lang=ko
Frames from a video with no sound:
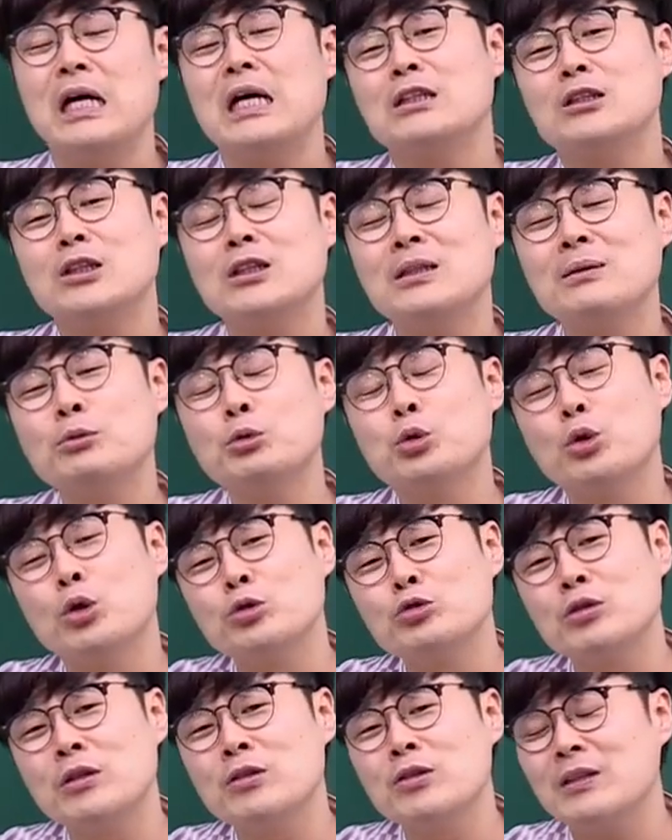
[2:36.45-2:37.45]
선생님 조교
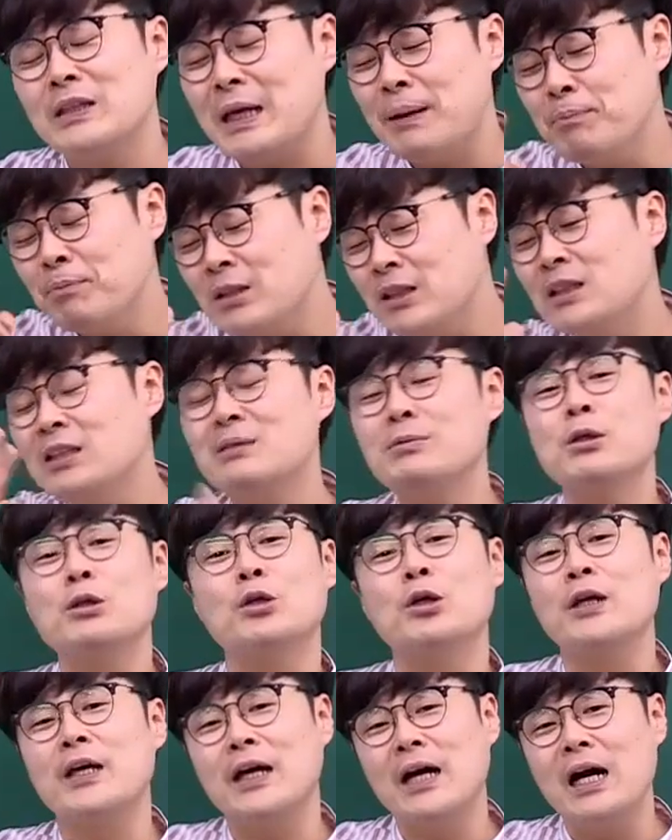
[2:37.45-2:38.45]
중에서 삼
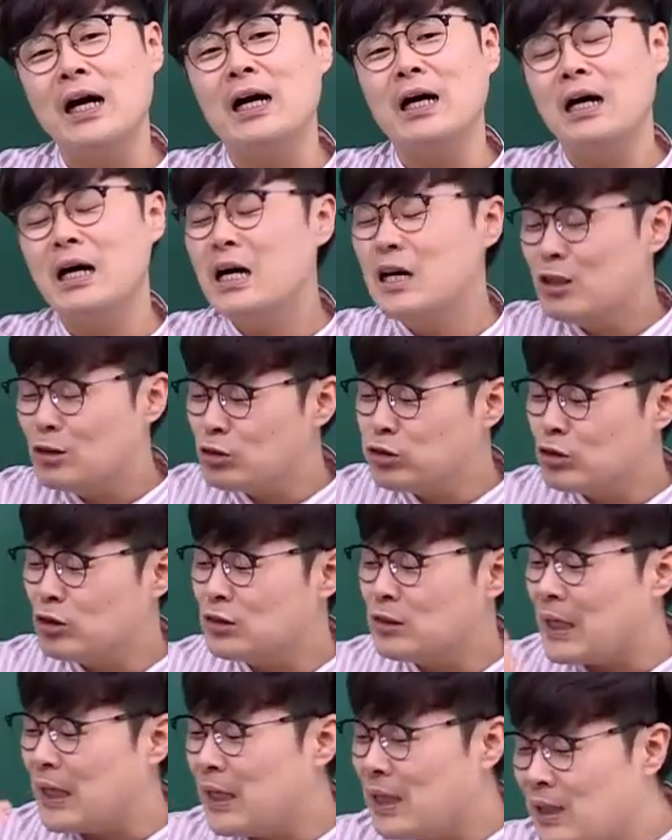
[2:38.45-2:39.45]
등급이었던 애가 수능
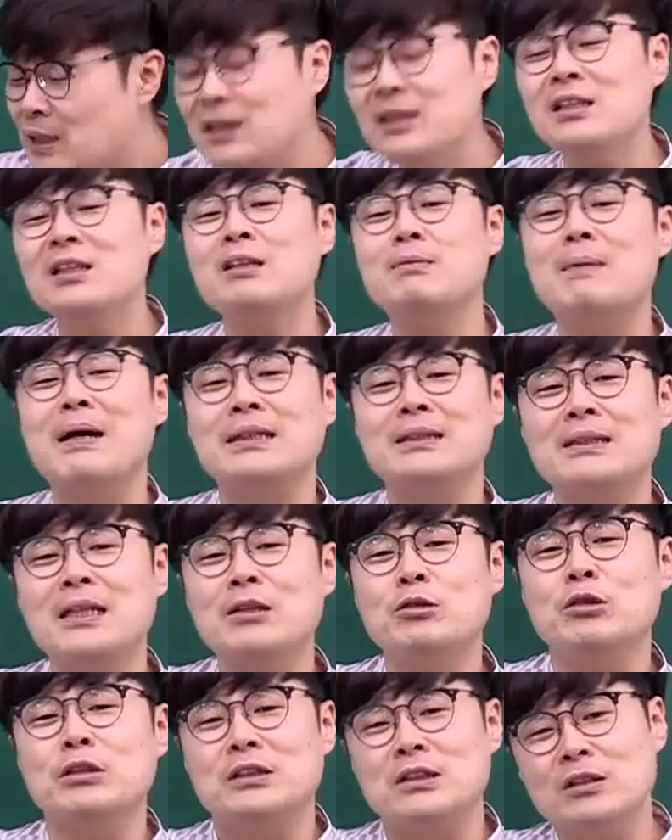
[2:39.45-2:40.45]
때 일 등급 맞은
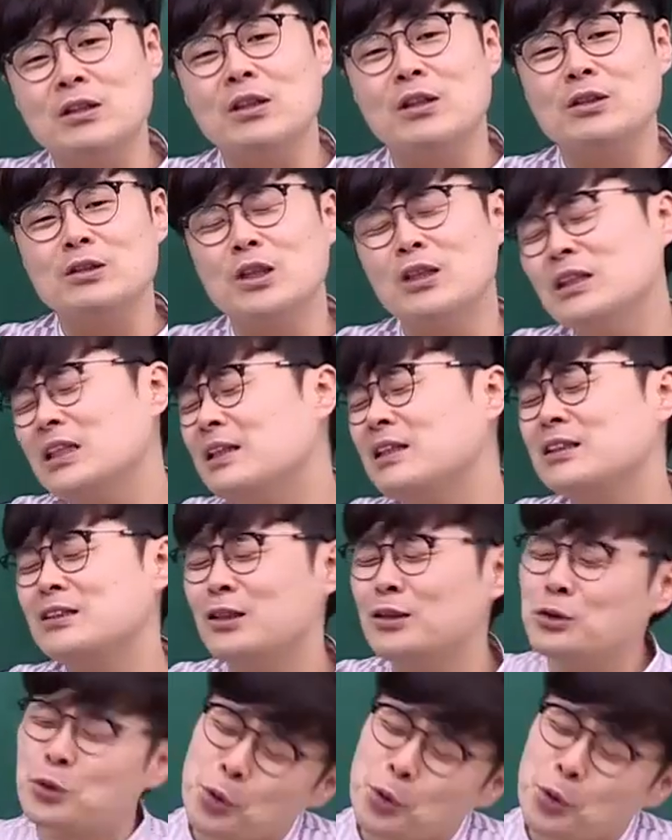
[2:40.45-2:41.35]
애도 있어요. 선생님 그건